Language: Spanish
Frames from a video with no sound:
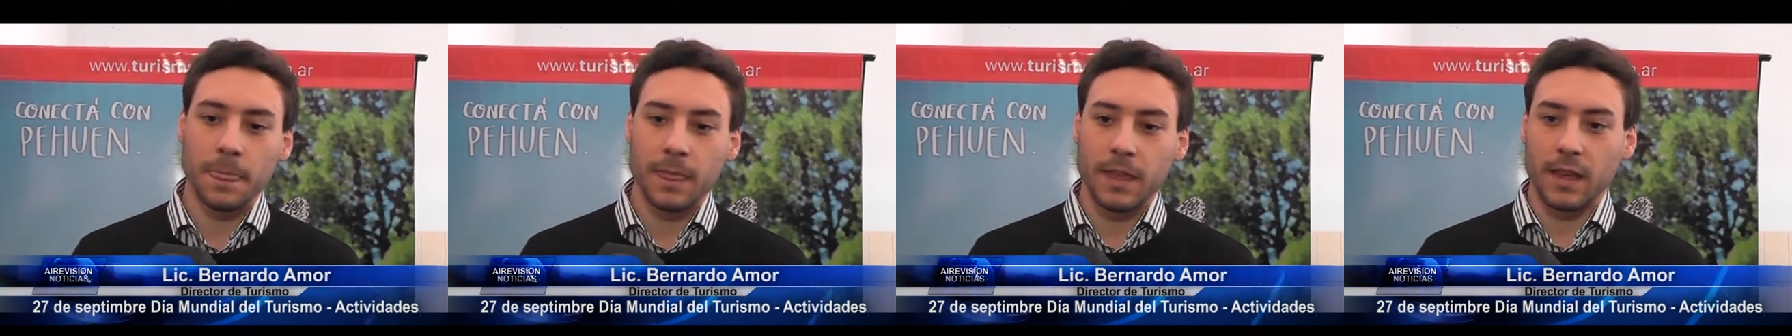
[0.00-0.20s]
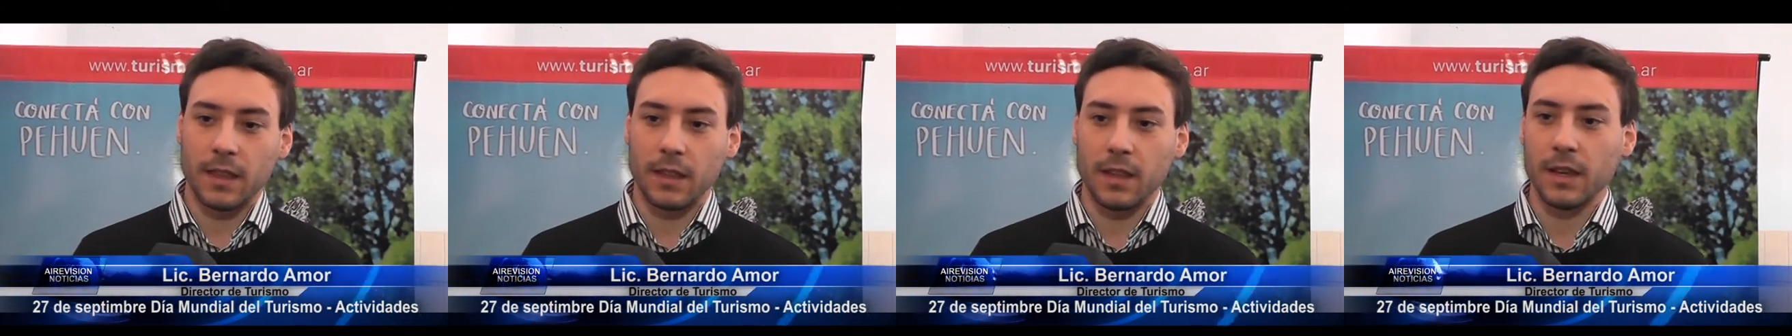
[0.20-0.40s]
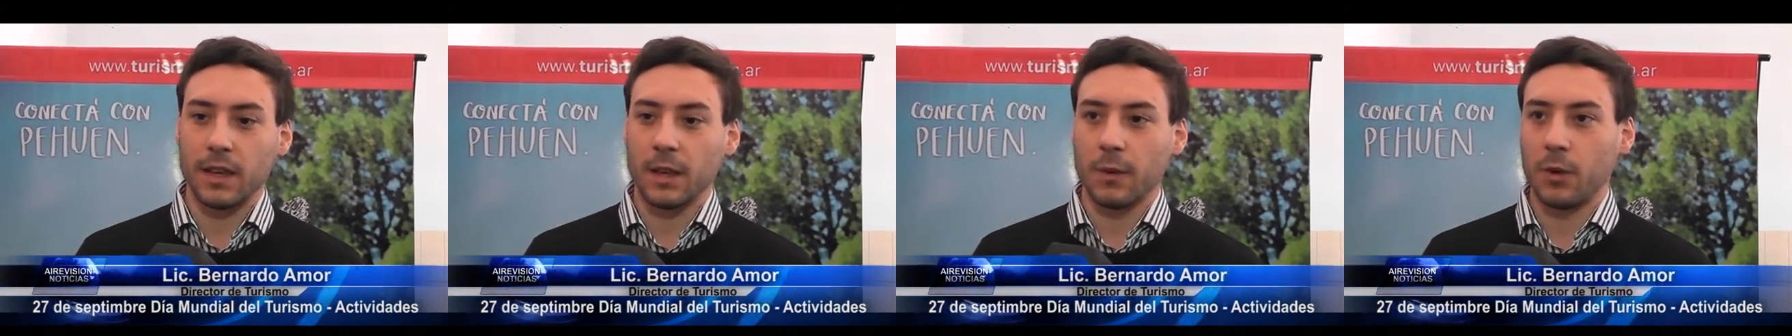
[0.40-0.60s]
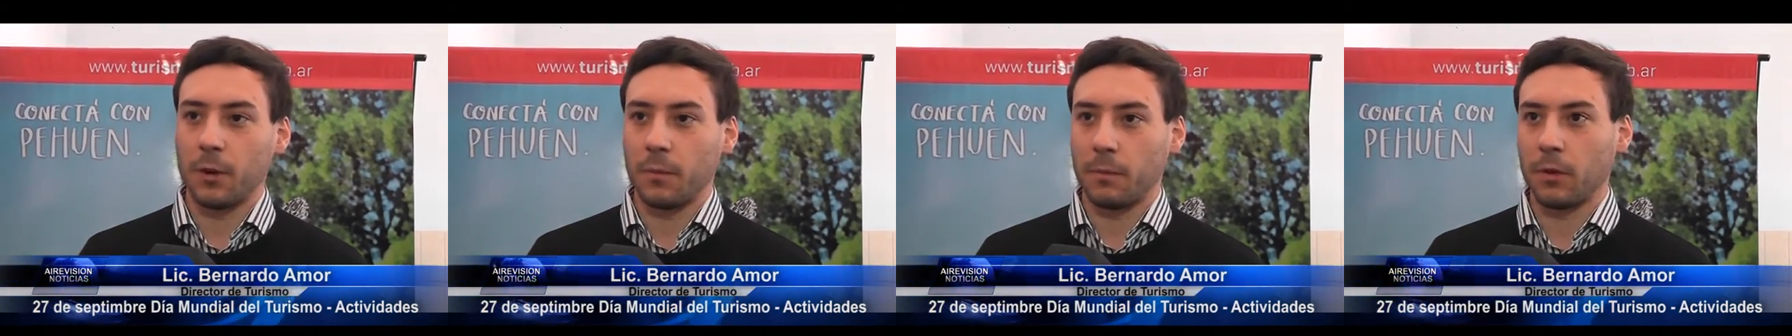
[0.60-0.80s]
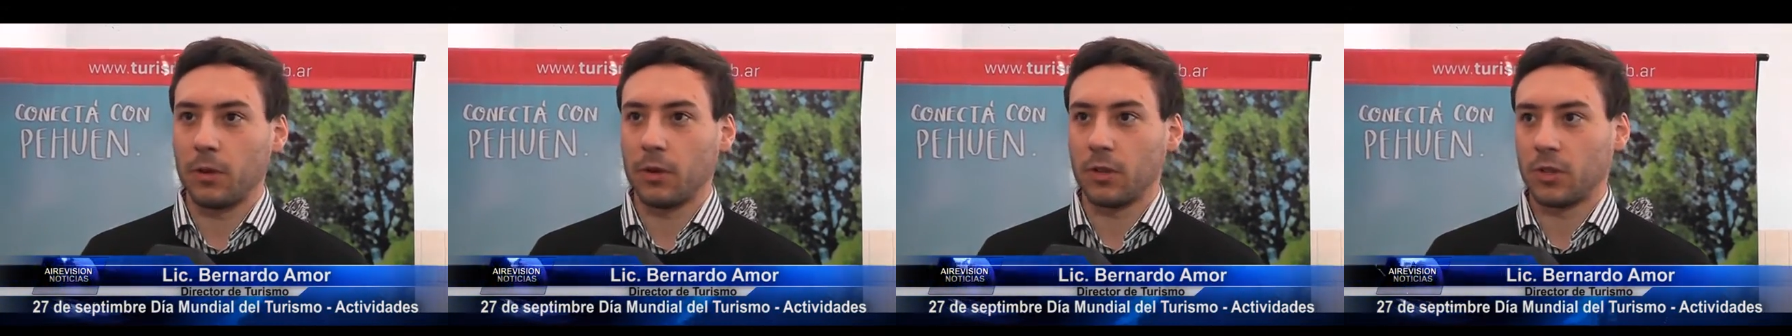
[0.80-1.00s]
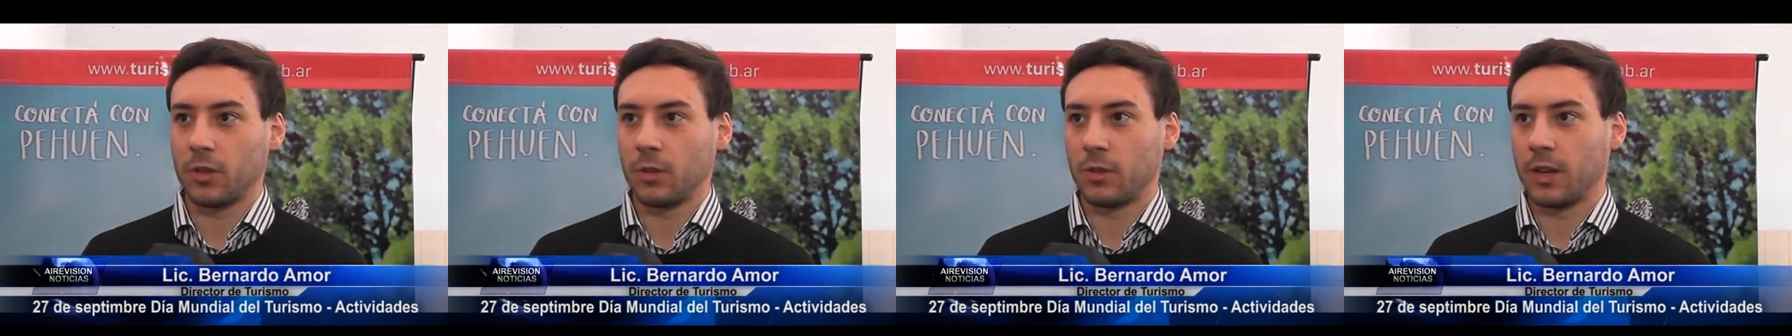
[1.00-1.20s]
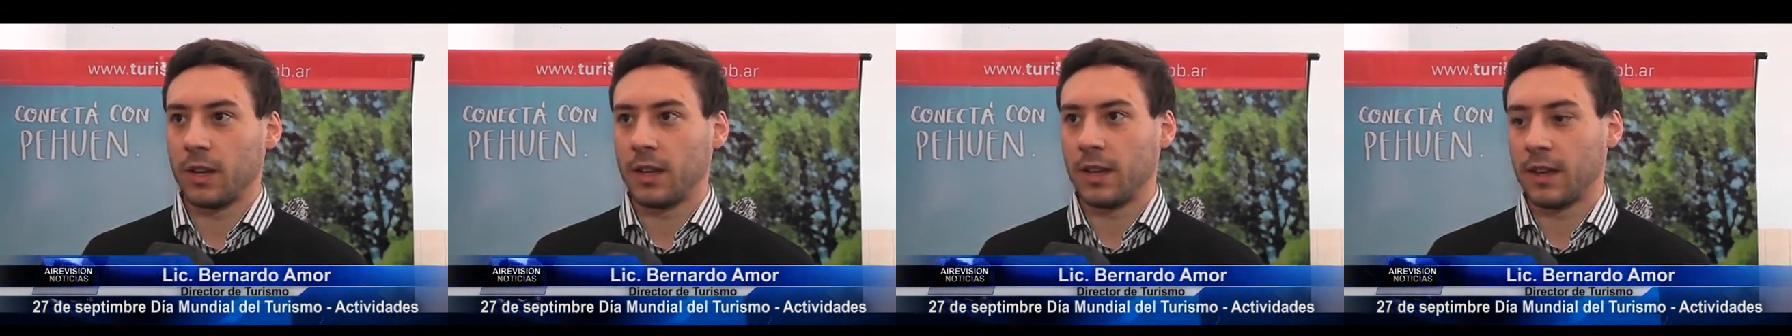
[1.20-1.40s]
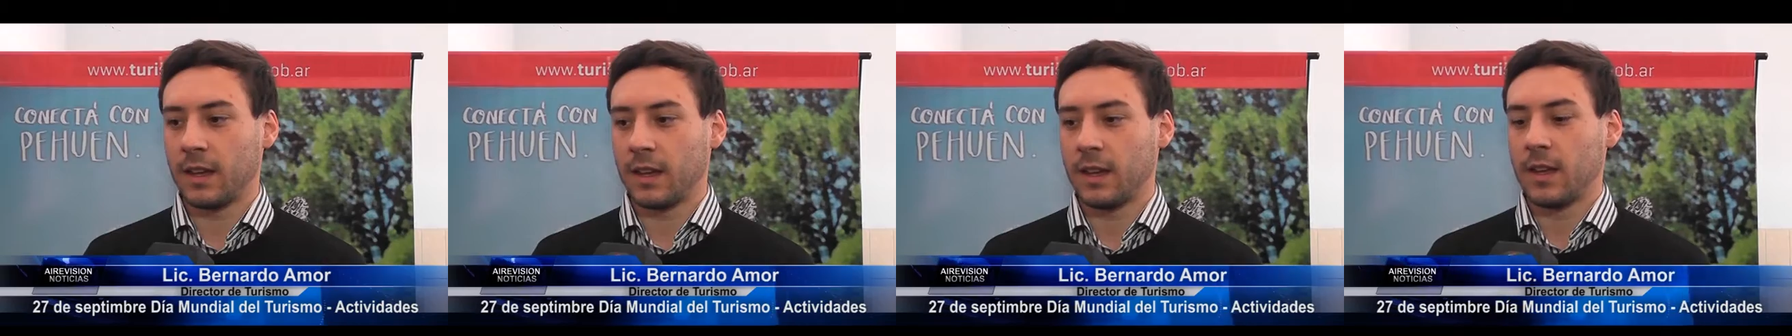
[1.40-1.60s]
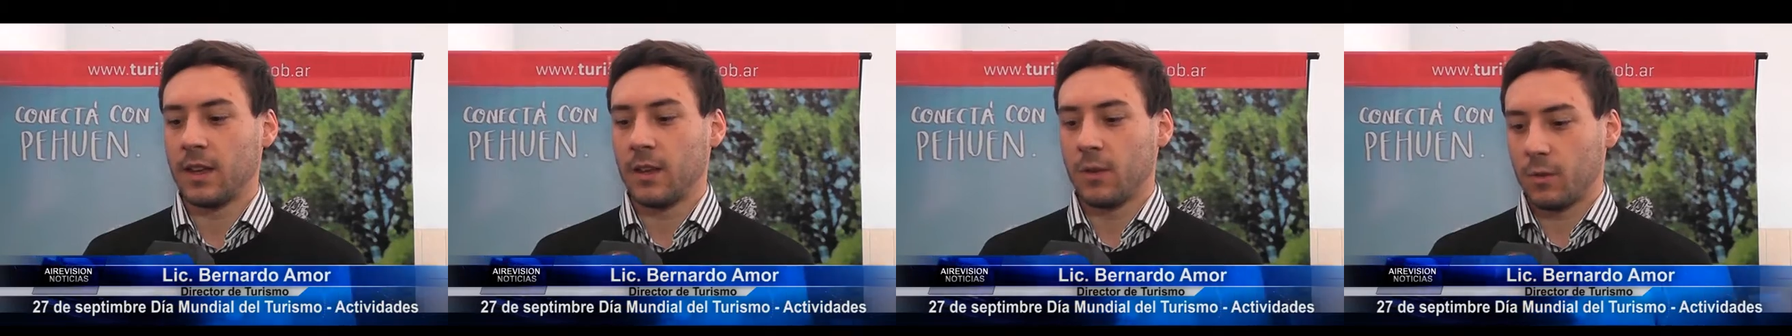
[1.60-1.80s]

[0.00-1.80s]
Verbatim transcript: que tiene que ver un poco sobre